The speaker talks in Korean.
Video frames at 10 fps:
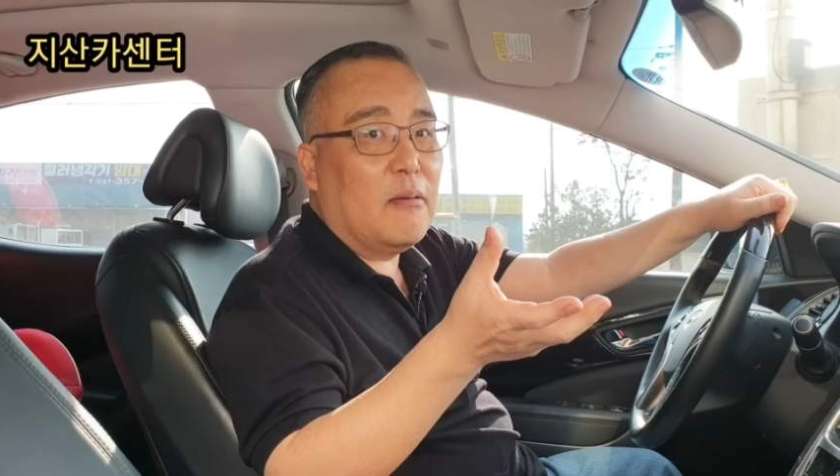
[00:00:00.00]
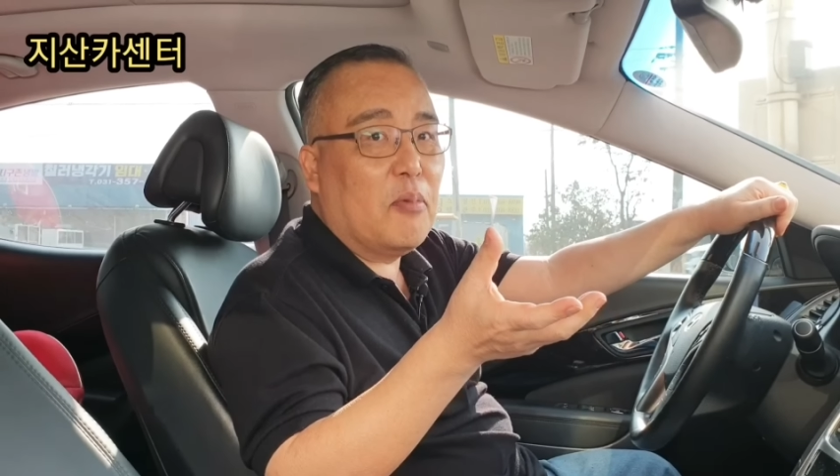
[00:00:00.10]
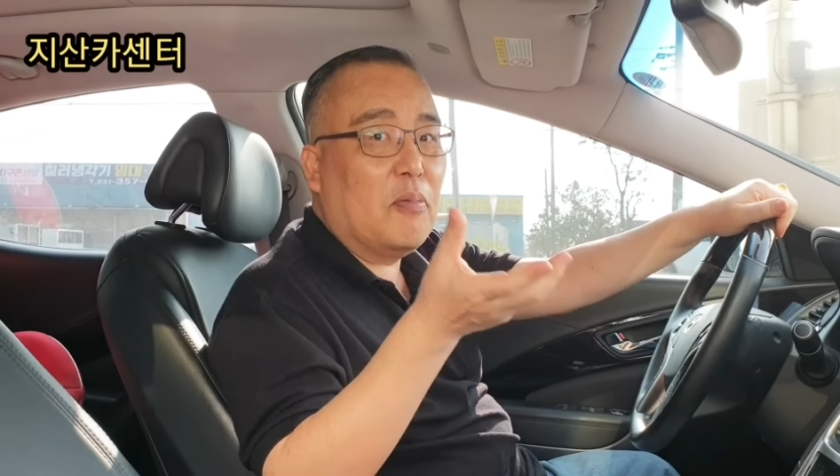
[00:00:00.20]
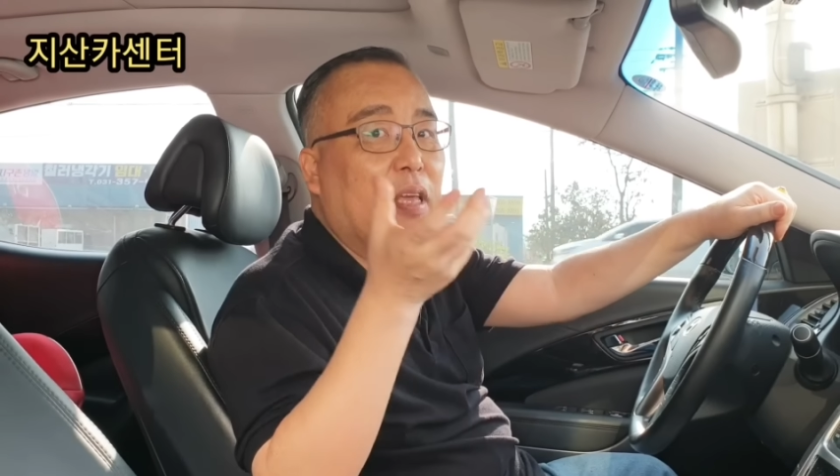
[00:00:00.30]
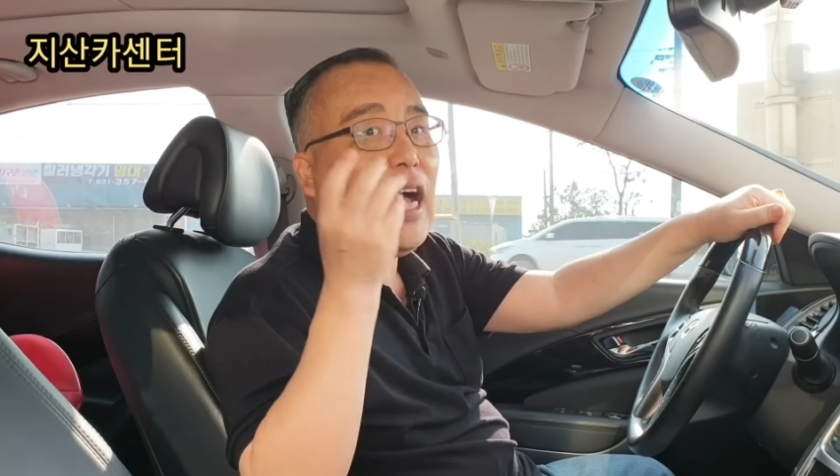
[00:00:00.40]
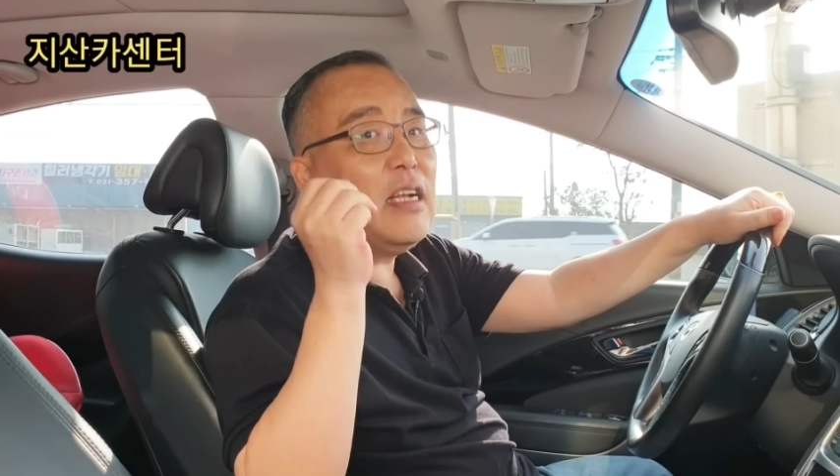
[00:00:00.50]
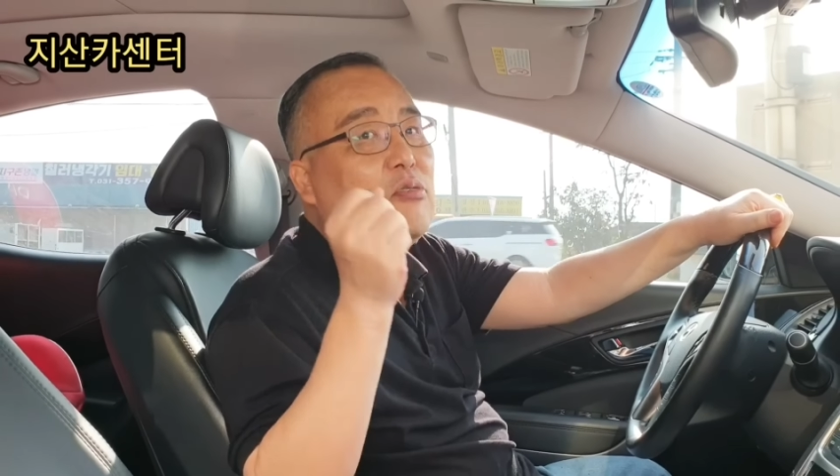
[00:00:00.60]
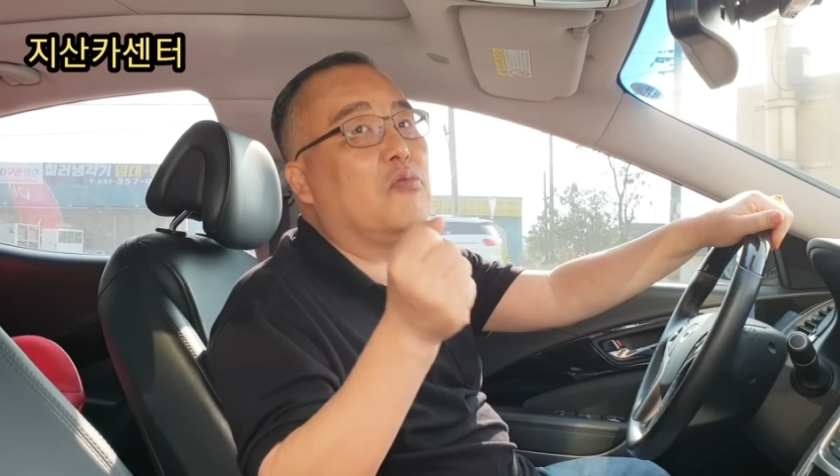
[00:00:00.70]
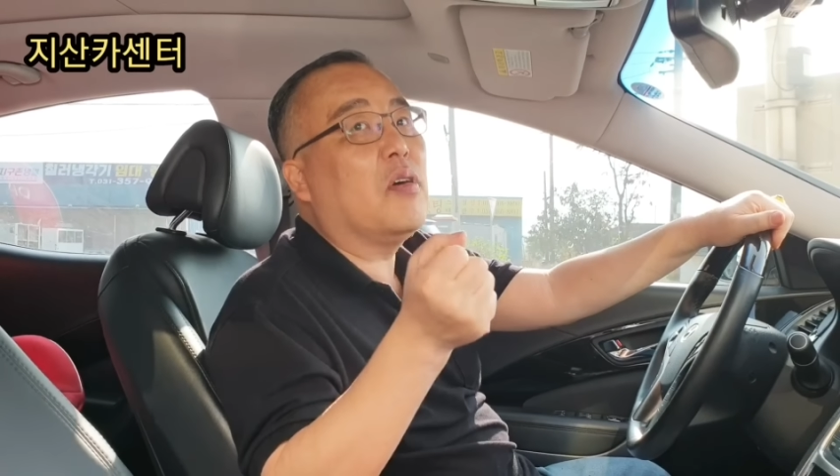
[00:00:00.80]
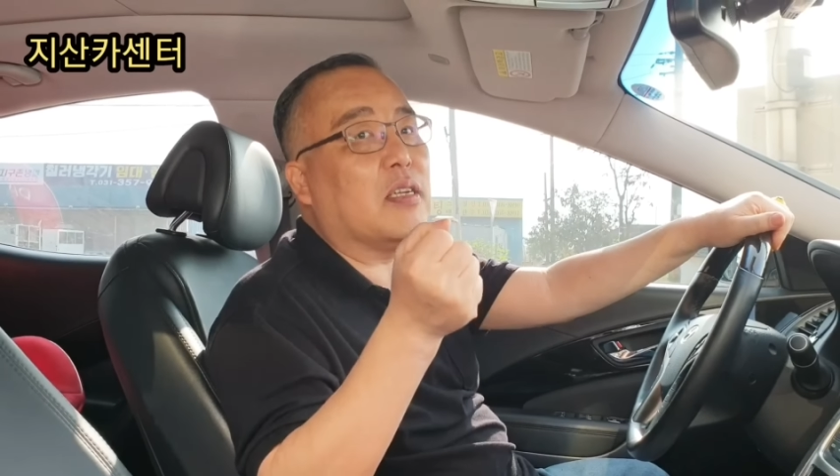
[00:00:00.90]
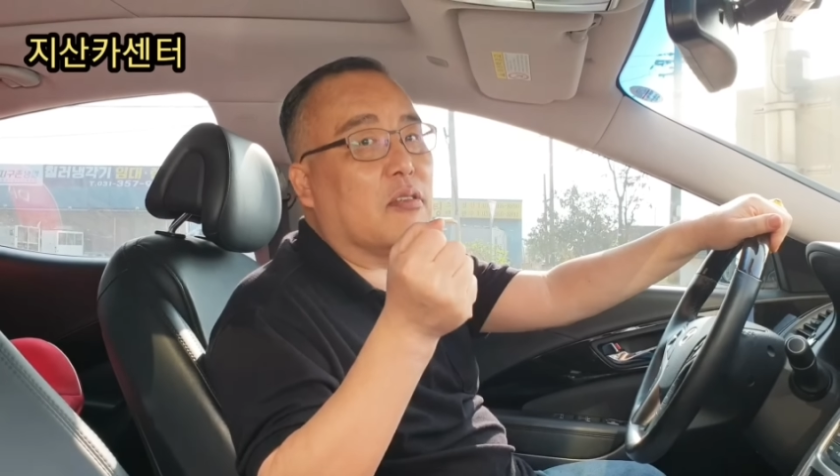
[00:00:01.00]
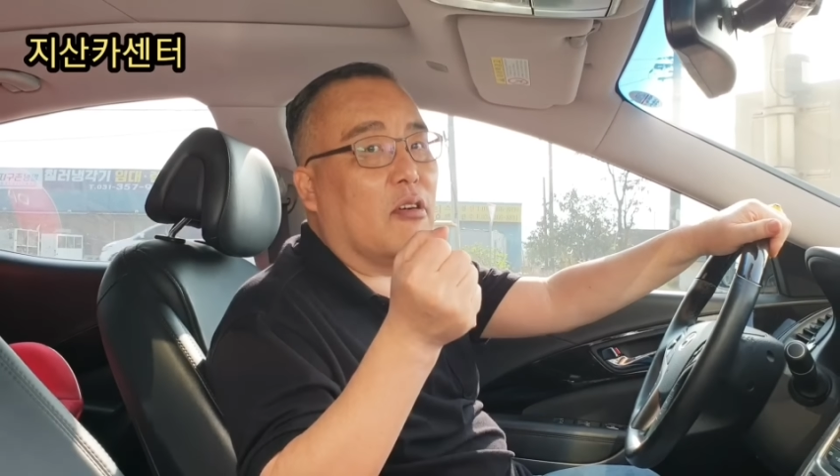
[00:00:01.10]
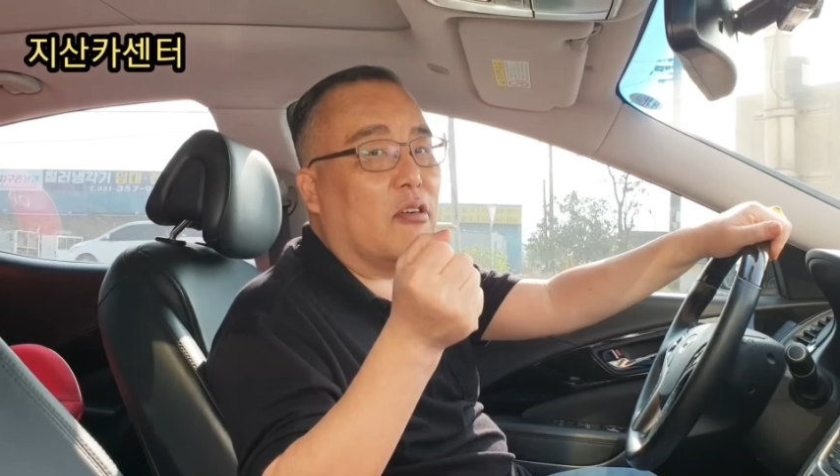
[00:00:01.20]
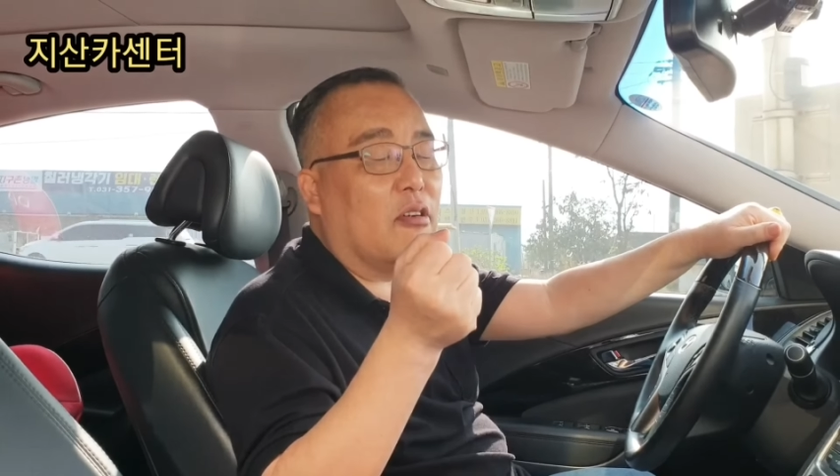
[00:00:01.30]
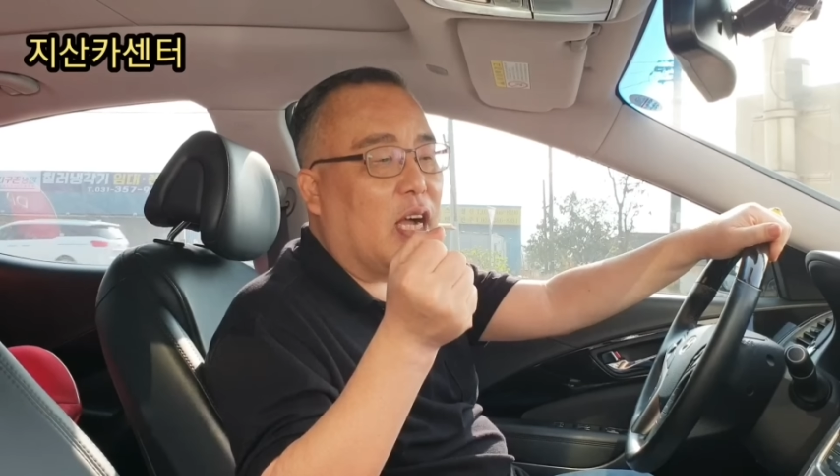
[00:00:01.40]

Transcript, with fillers: 몸이 안 좋아서